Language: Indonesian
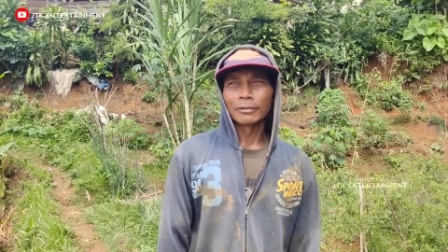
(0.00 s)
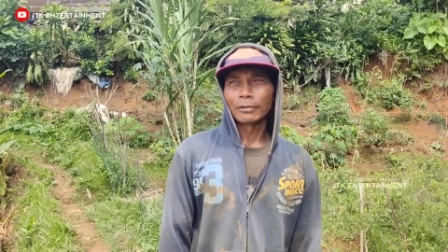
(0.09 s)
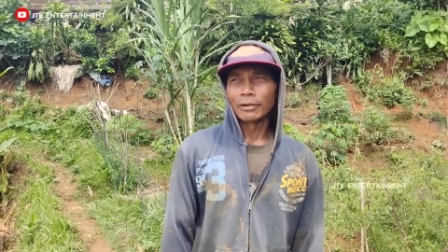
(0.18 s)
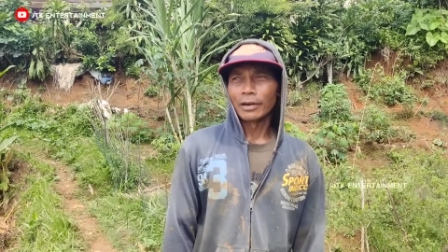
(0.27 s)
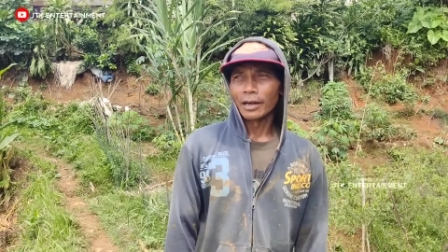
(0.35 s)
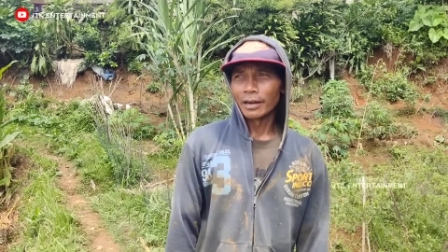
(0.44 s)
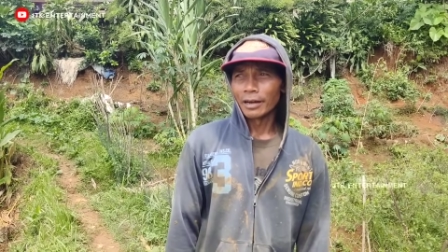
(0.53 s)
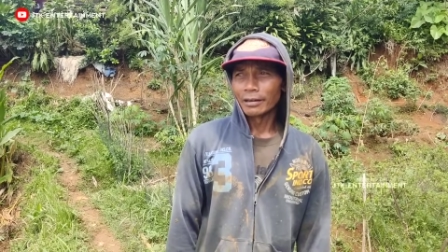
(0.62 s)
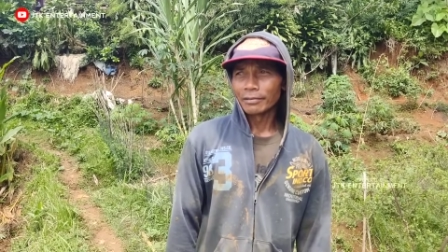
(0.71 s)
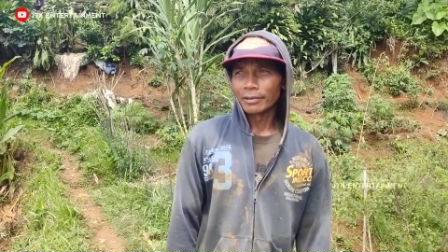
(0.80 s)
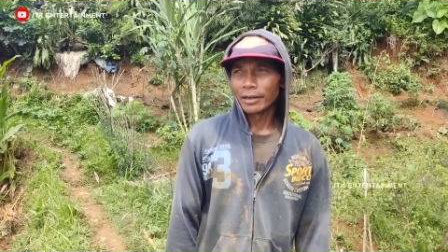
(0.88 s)
Udah
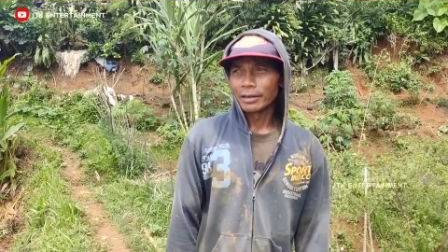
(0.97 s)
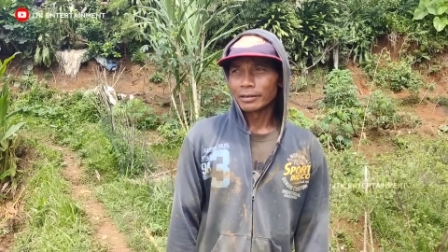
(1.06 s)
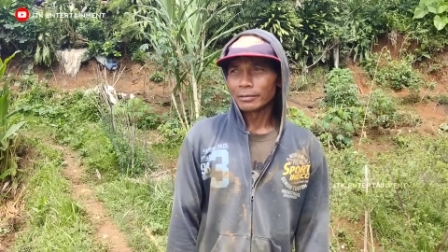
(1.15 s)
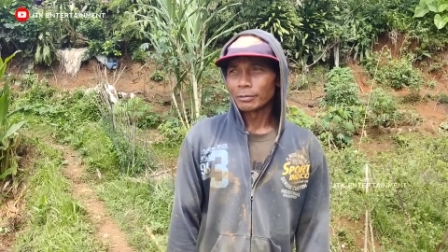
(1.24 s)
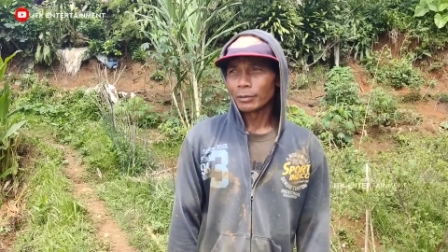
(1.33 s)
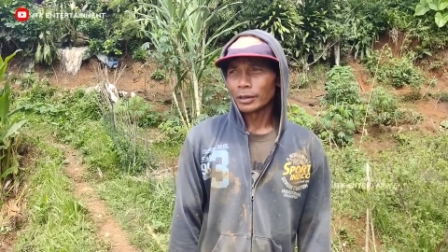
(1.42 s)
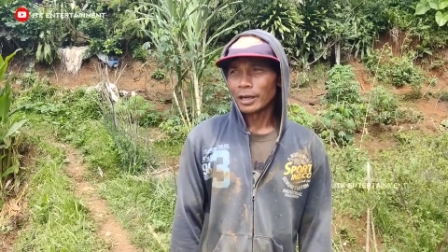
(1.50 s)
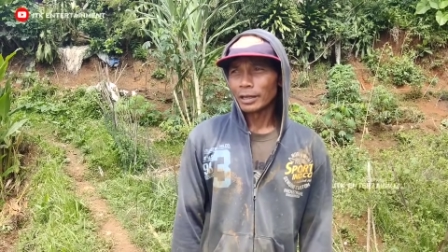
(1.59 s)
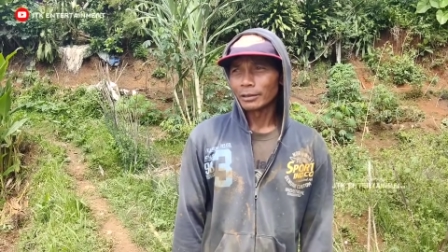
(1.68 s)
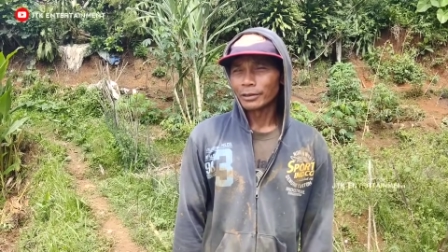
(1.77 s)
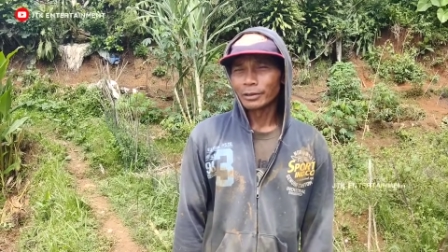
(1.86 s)
ada, udah. U udah
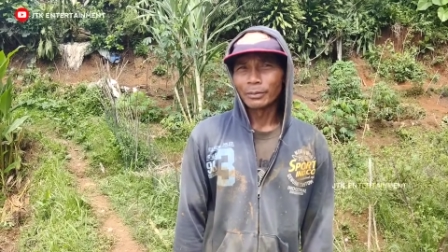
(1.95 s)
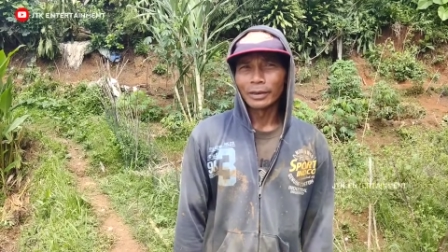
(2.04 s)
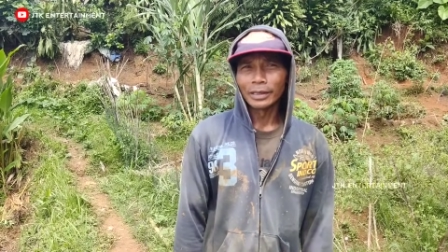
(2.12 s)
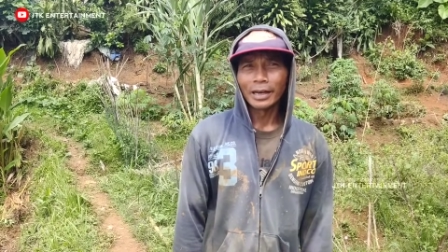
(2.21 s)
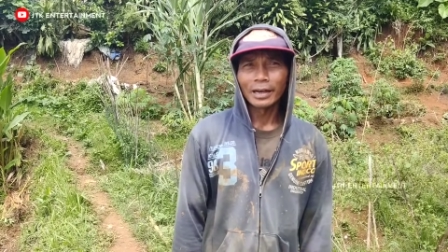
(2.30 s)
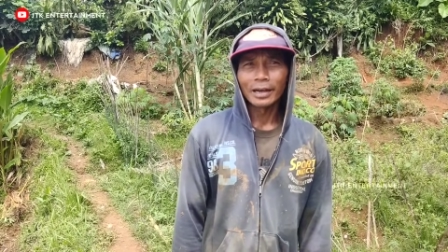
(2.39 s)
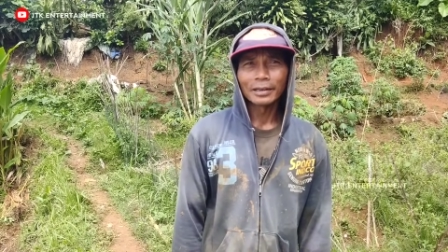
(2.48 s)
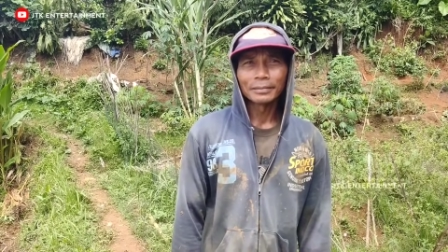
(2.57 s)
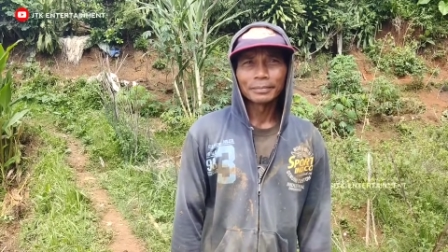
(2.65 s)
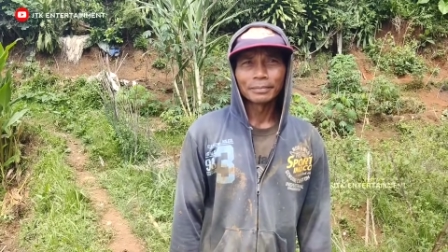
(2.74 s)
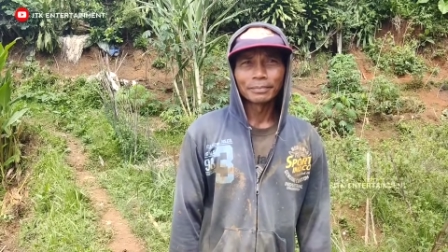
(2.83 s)
jarang ya? Jarang. Udah